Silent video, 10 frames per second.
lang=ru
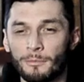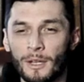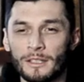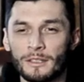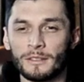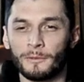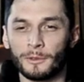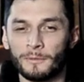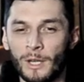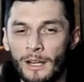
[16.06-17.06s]
ребята,
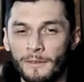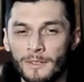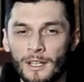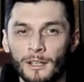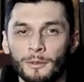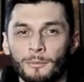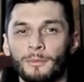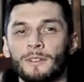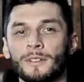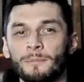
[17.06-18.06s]
вот реально все, кто
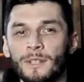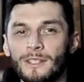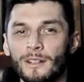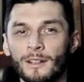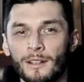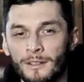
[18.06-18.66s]
был из Питера,